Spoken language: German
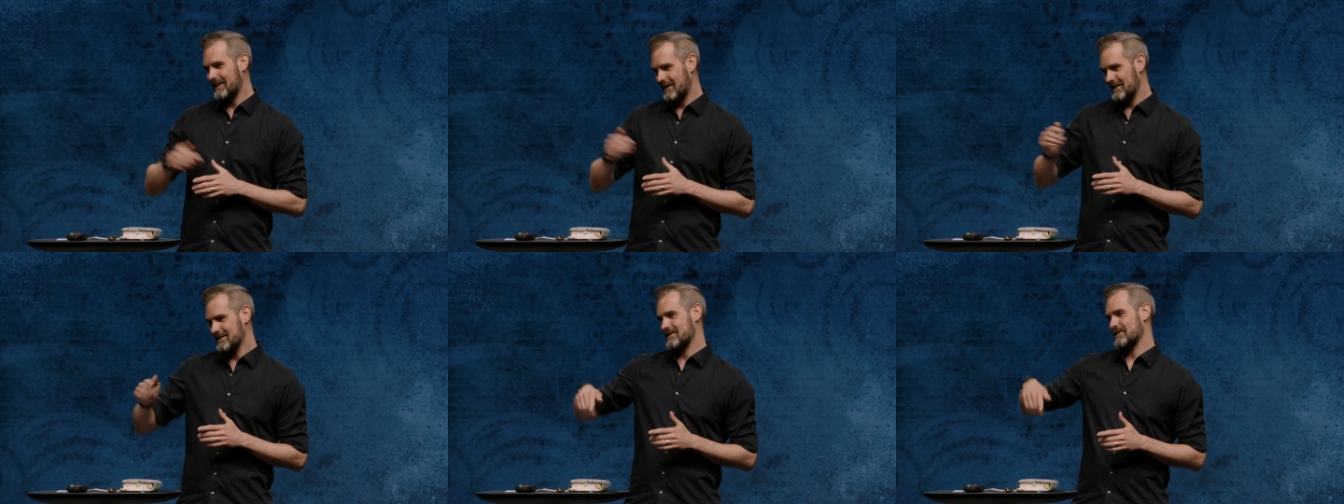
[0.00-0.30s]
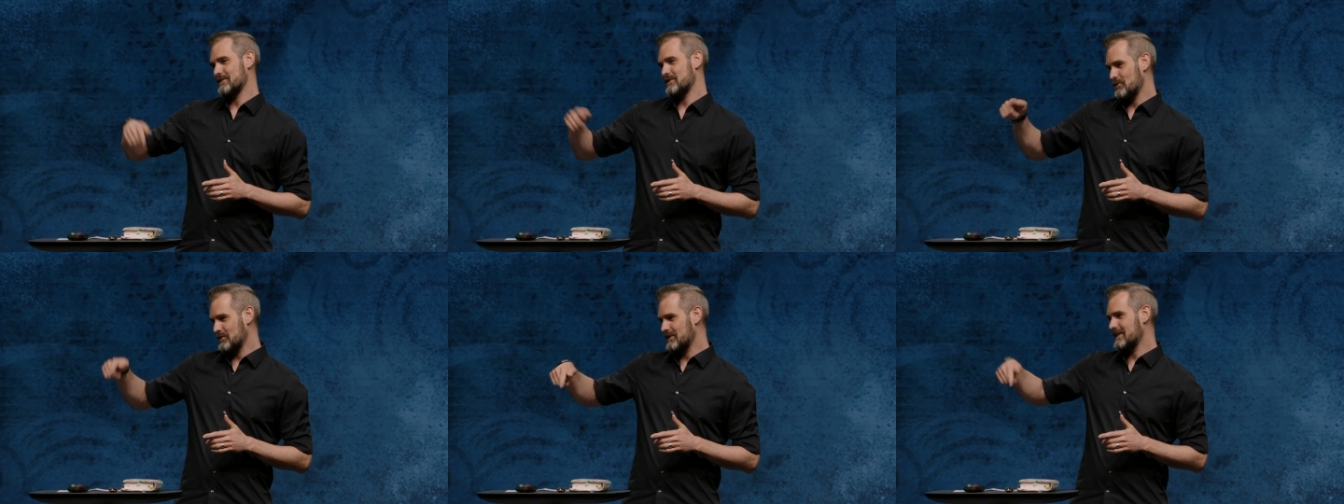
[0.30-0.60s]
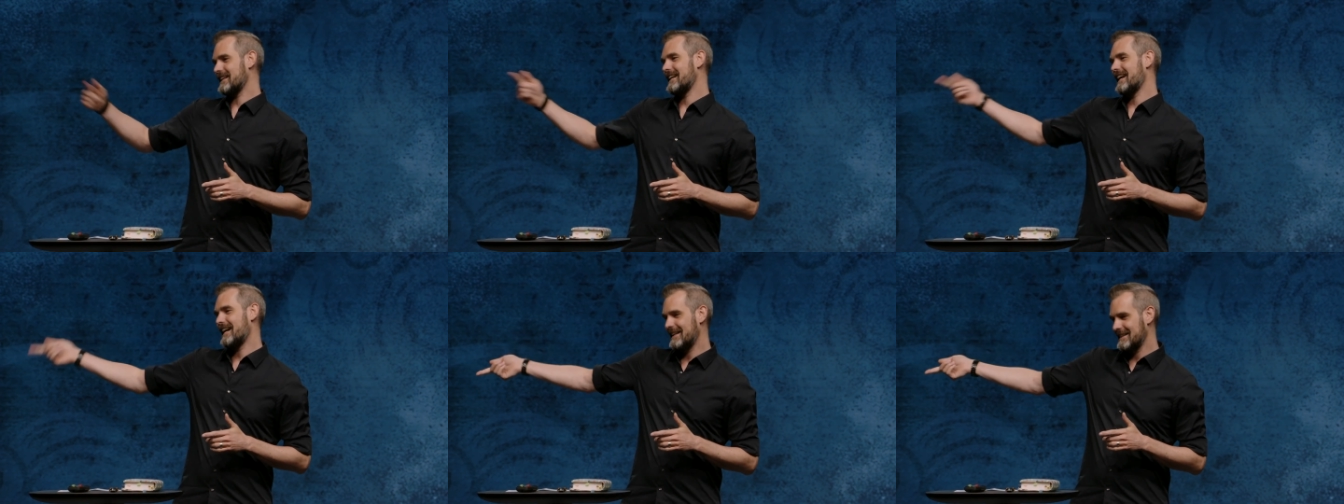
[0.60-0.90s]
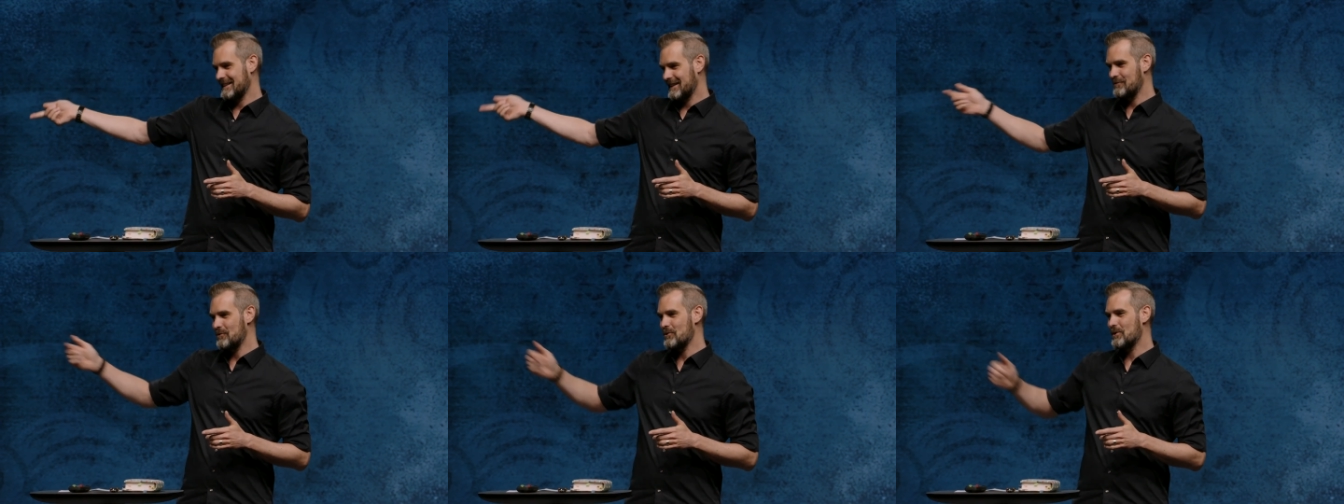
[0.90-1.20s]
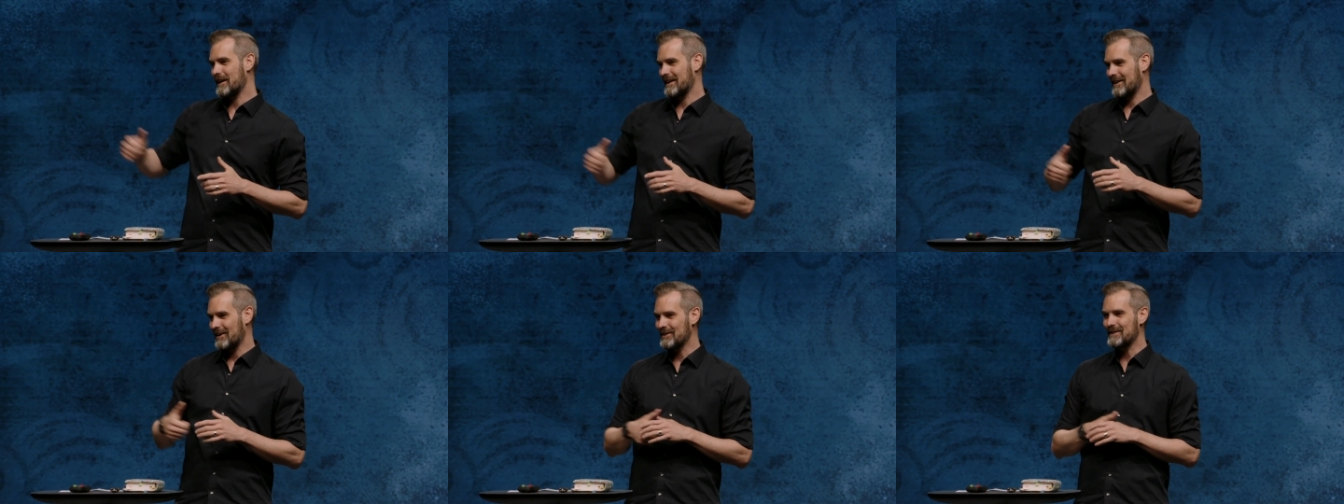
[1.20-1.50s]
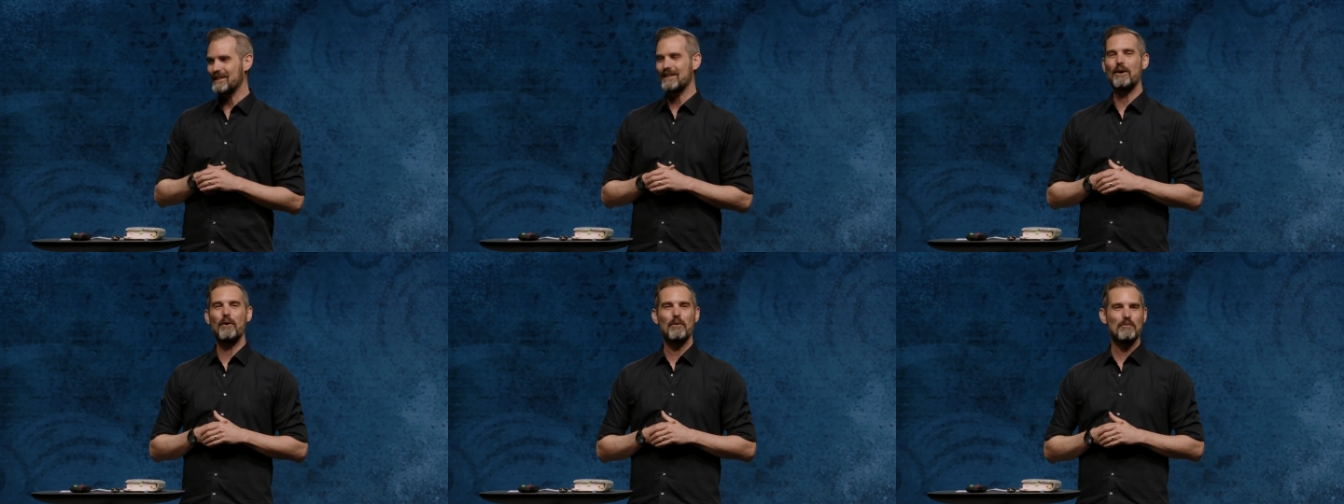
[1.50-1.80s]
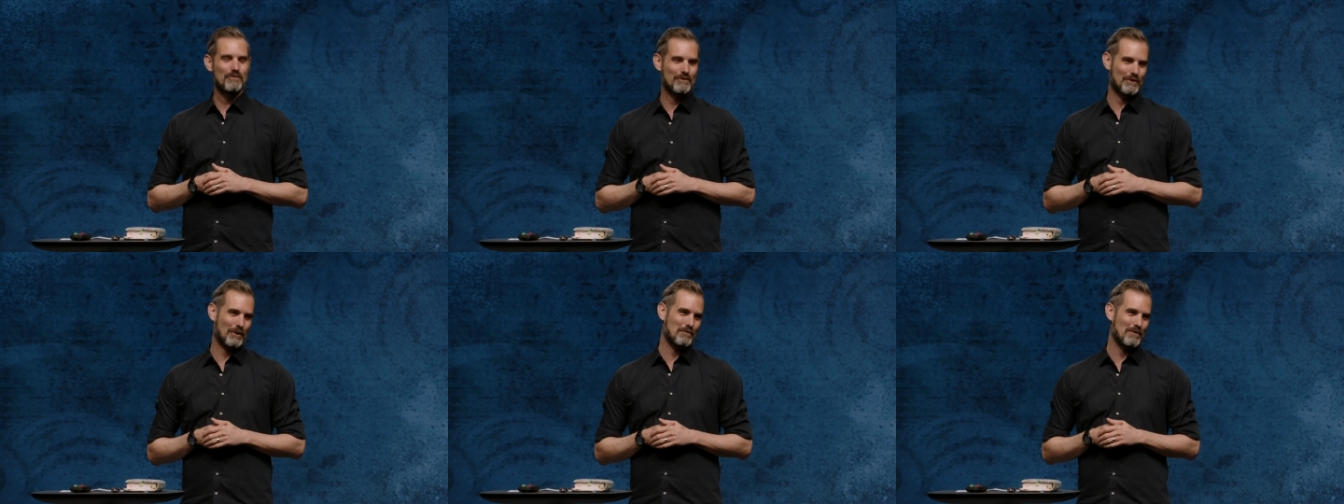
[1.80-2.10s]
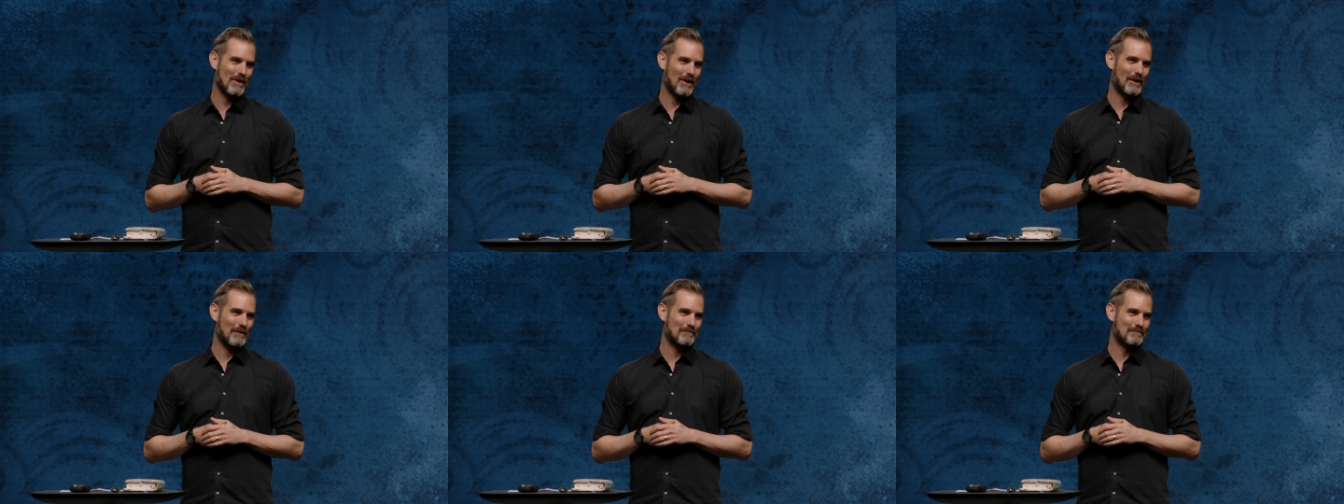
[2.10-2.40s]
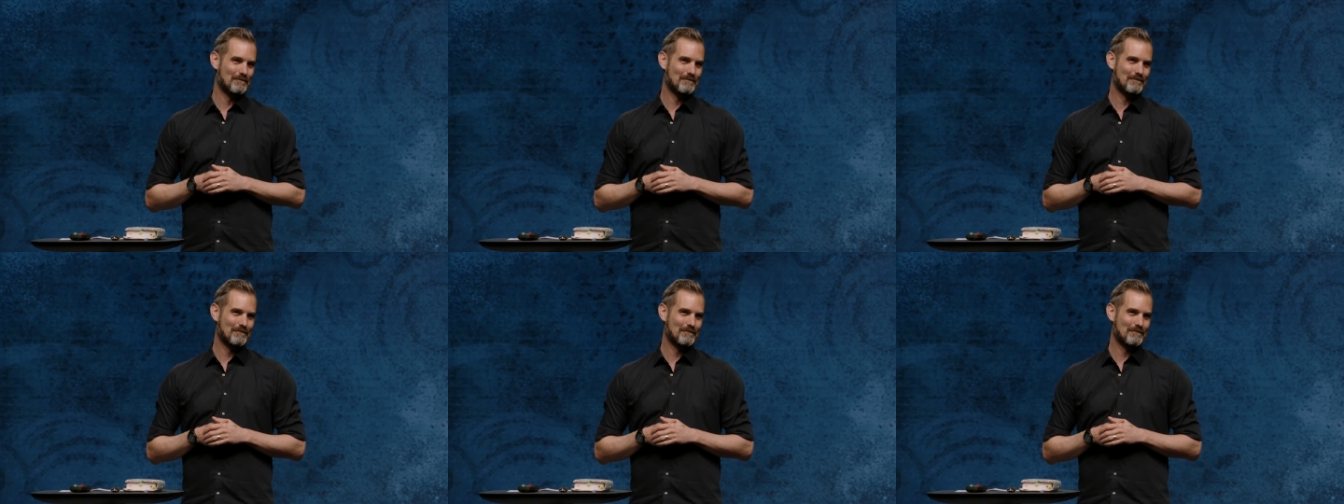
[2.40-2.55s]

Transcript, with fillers: also Sonntag in einer Woche nach der Kampf drum gehen.